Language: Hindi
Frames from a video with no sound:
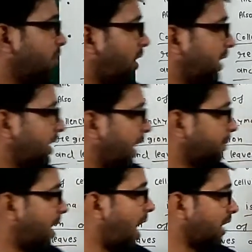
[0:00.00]
कॉलेन
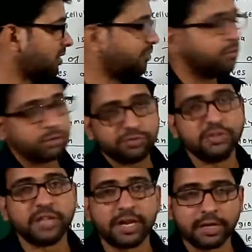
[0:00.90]
कायमा आर द
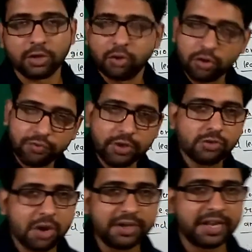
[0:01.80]
फोटोसिंथेटिक क्लोरोफिल
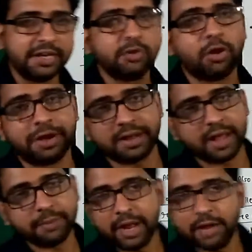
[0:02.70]
जो कंटेनिंग कॉलेन
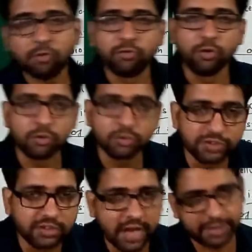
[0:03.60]
कायमा है वो
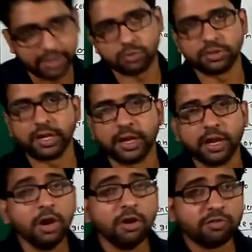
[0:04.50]
फोटोसिंथेटिक होते हैं
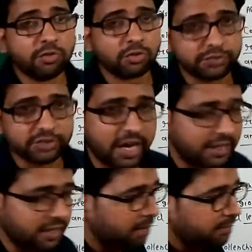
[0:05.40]

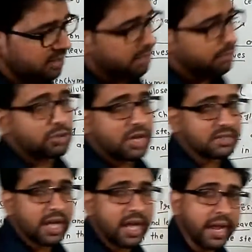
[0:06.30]
फोटोसिंथेटिक का मतलब हो
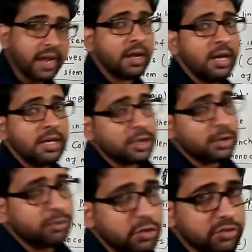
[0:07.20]
जाता है
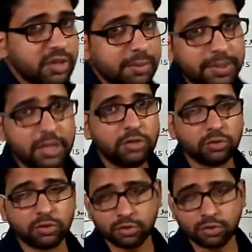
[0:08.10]
कि वो सभी जो